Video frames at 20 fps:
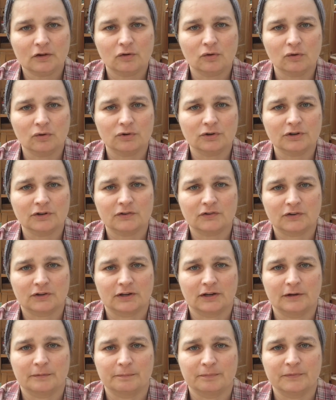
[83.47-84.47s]
und
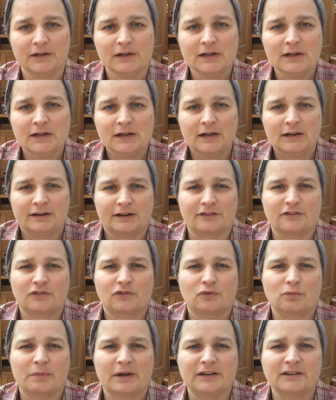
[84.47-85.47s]
ähm, das
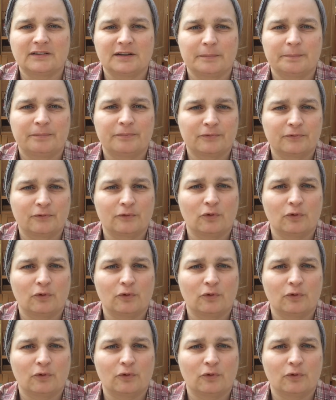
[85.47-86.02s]
ist so mein Tipp,